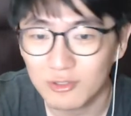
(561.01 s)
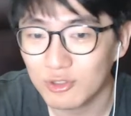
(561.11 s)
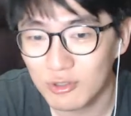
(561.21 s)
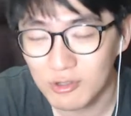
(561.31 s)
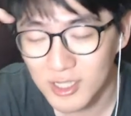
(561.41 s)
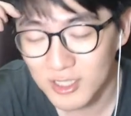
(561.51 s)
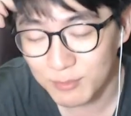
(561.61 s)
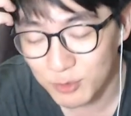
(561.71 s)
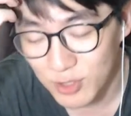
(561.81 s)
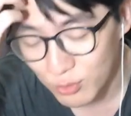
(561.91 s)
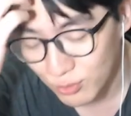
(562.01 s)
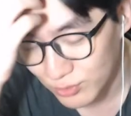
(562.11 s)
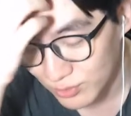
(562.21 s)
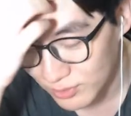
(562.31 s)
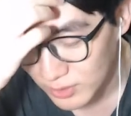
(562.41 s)
출루에
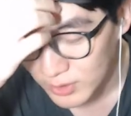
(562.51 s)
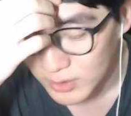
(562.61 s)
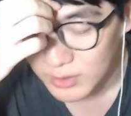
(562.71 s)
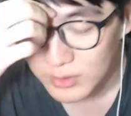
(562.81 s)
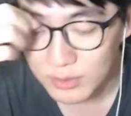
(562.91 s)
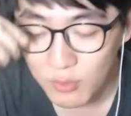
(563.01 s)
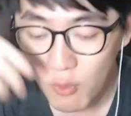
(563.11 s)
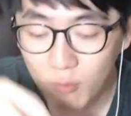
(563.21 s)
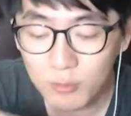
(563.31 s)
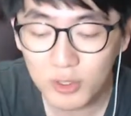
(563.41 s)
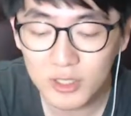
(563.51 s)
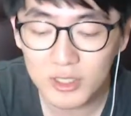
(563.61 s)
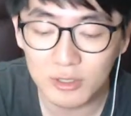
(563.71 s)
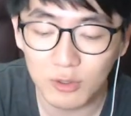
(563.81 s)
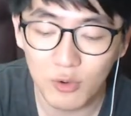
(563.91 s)
집중하고
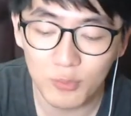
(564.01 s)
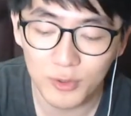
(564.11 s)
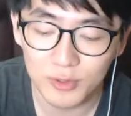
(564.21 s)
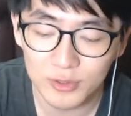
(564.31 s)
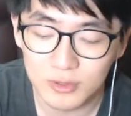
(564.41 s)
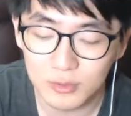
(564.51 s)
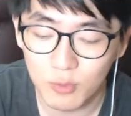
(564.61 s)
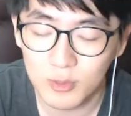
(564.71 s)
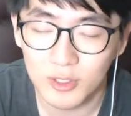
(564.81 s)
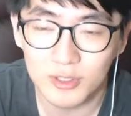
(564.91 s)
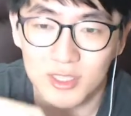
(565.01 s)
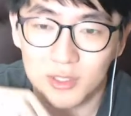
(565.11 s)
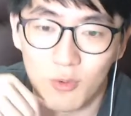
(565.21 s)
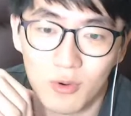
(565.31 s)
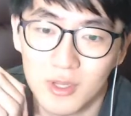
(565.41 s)
홈런이 들어오면 홈런을
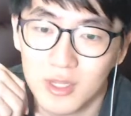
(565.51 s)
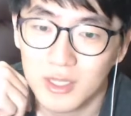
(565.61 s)
치고